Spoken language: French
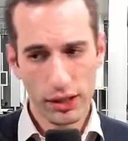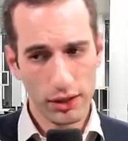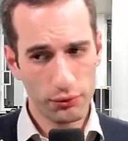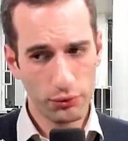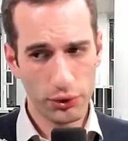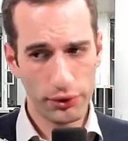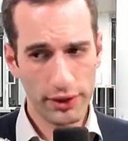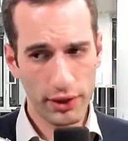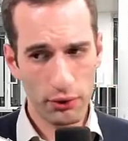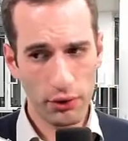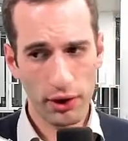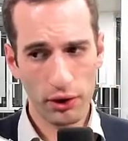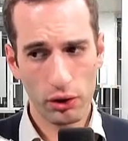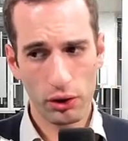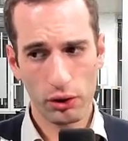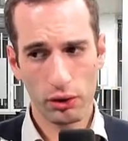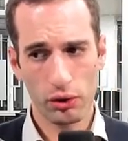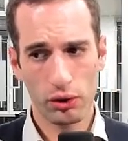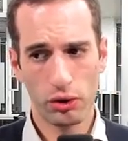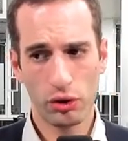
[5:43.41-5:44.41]
Il faut savoir que
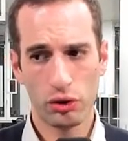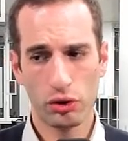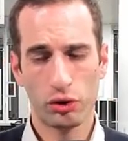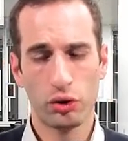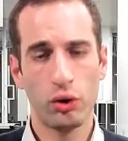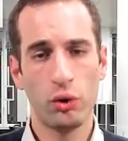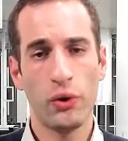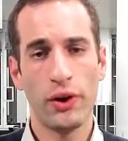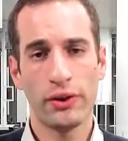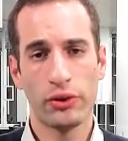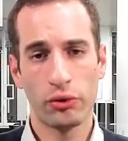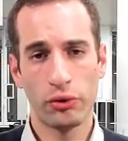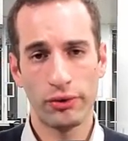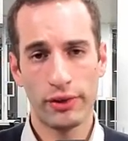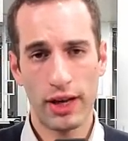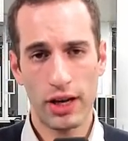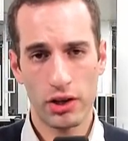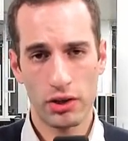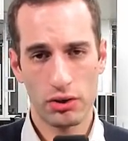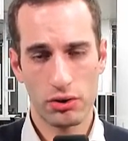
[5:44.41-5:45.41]
euh, selon un
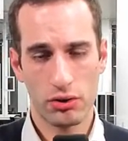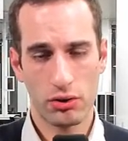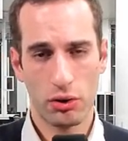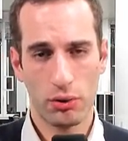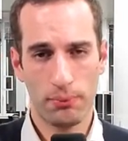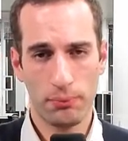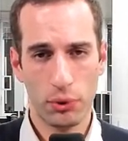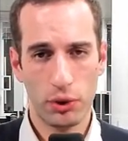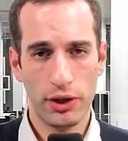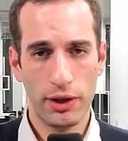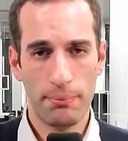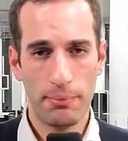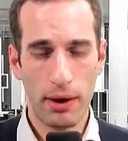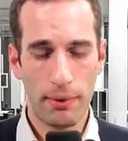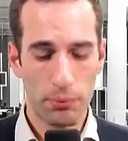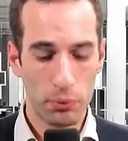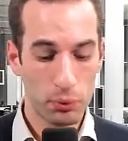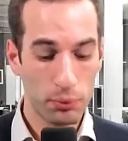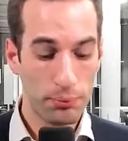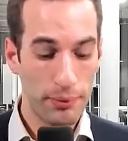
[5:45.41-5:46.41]
sondage euh, mené par
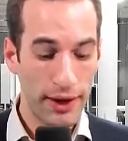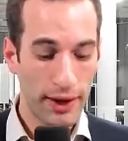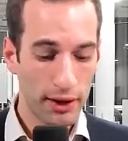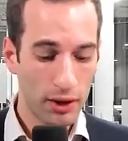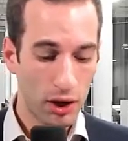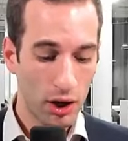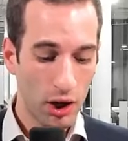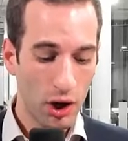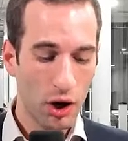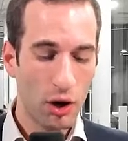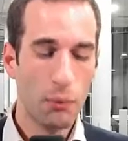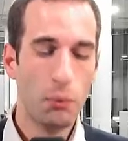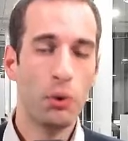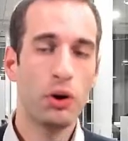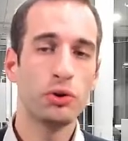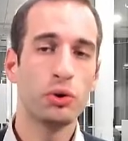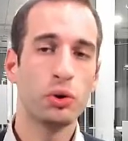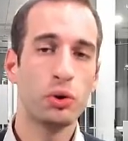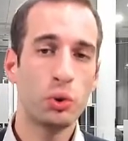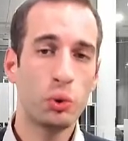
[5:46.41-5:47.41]
Bloomberg,
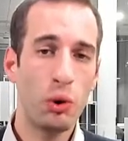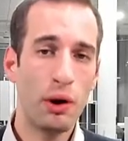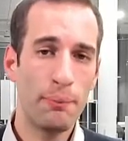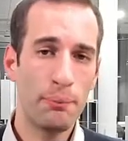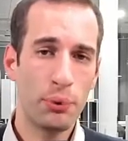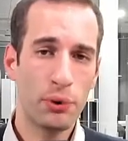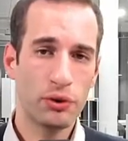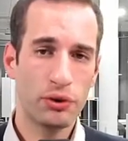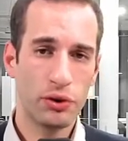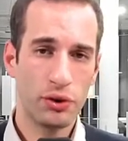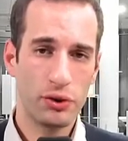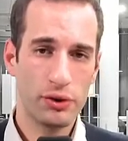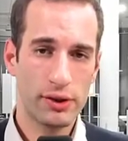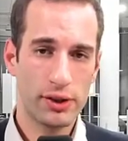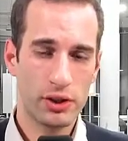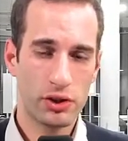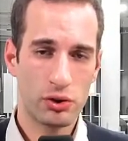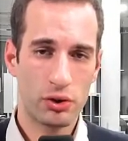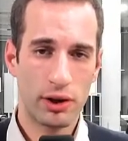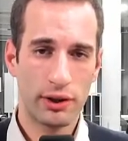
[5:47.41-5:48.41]
moins de 3%
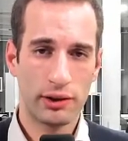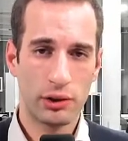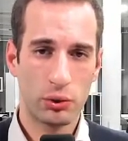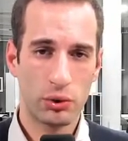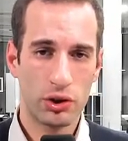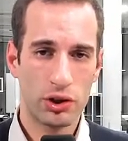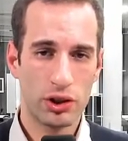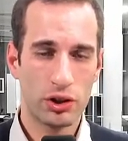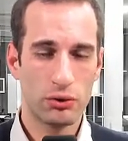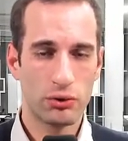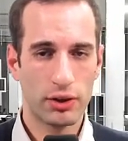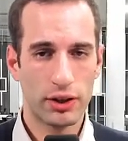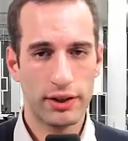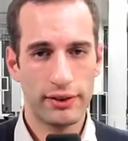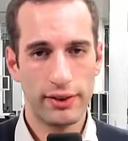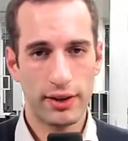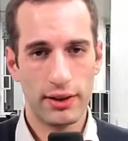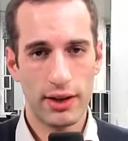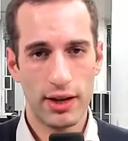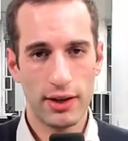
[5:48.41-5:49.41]
des gens interrogés, donc
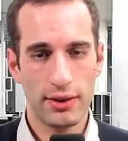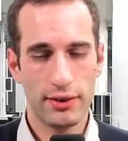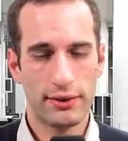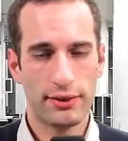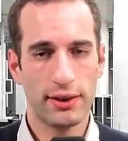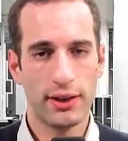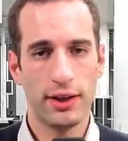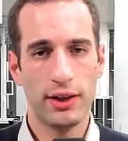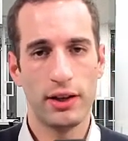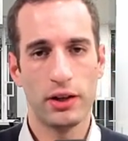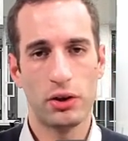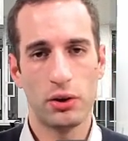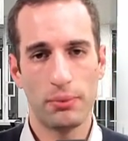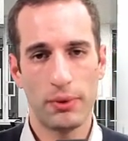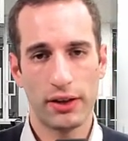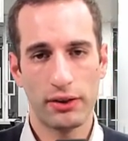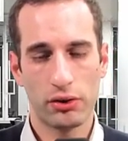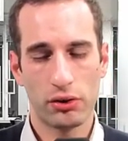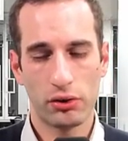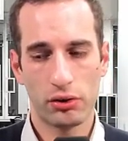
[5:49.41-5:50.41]
les analystes et les
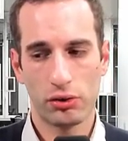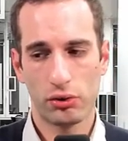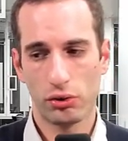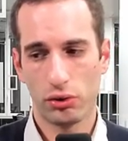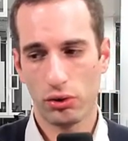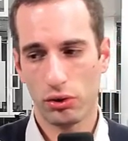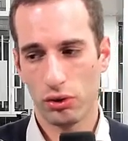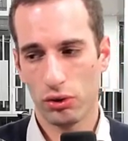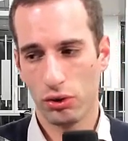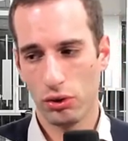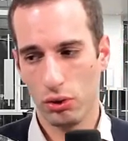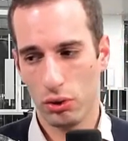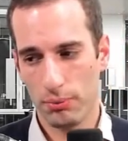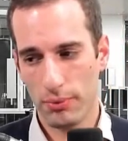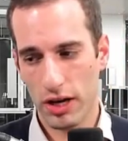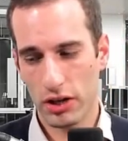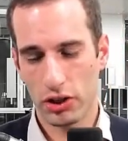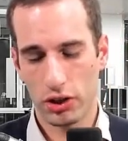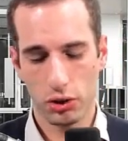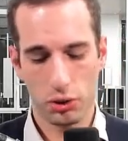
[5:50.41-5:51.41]
commerçants sur euh, le
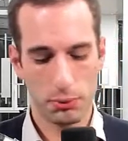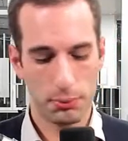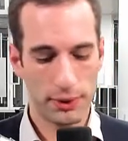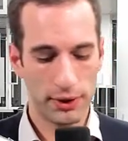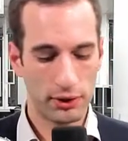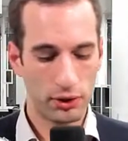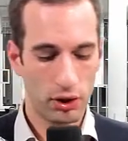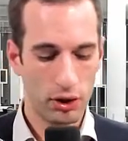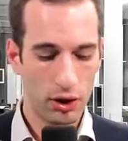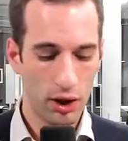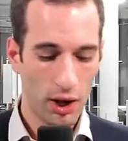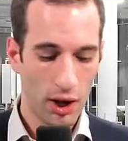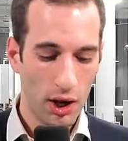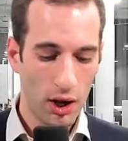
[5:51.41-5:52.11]
marché du pétrole,